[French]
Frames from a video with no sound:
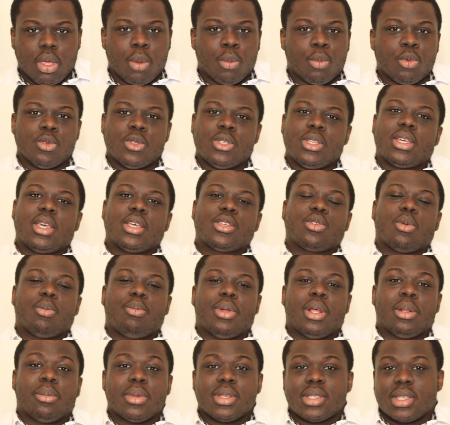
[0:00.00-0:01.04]
Elles m'ont dit qu'elles sont
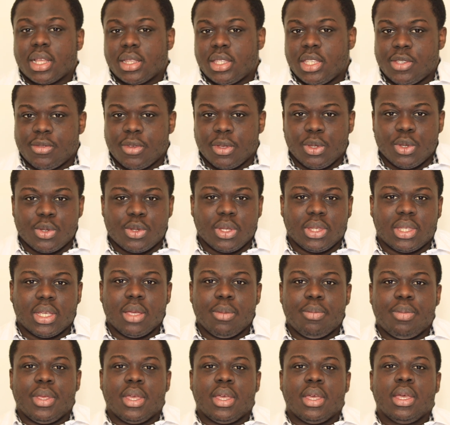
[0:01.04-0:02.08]
pleinement satisfaites de ce
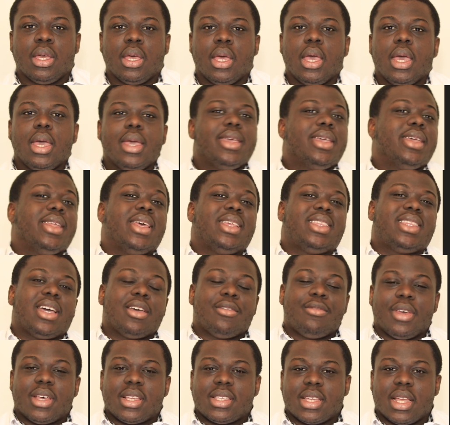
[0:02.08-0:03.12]
trépied. Il est très
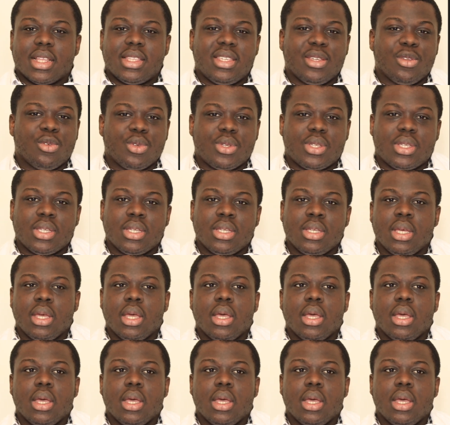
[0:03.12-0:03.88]
versatile aussi.